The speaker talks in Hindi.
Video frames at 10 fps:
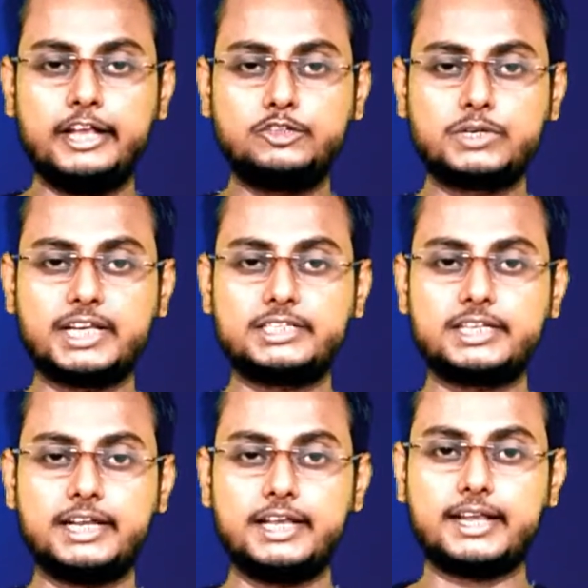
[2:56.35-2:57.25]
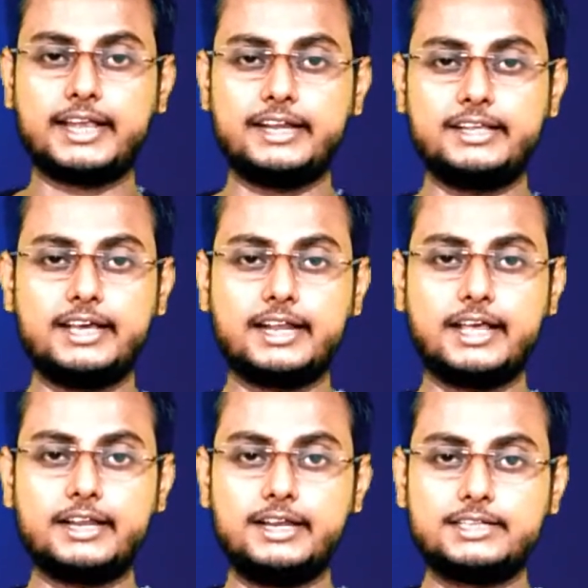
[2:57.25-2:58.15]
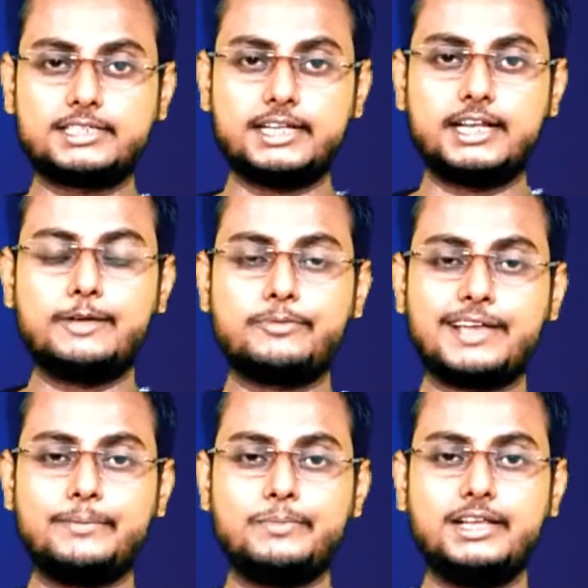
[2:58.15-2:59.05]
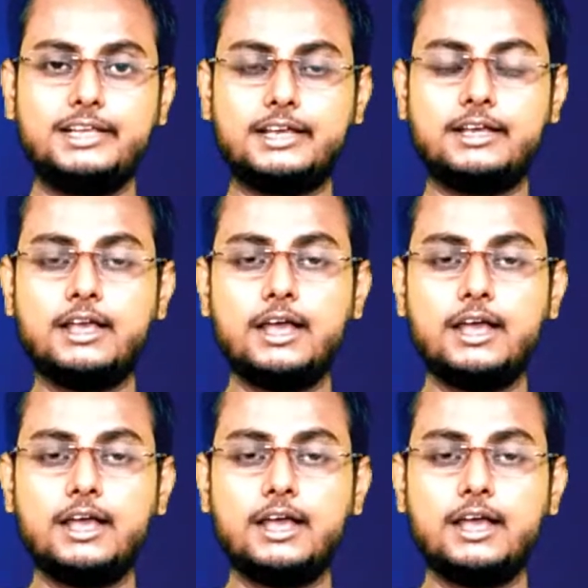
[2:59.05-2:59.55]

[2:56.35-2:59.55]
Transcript: एजुकेशन है कैरियर है रिलेशन है फैमिली है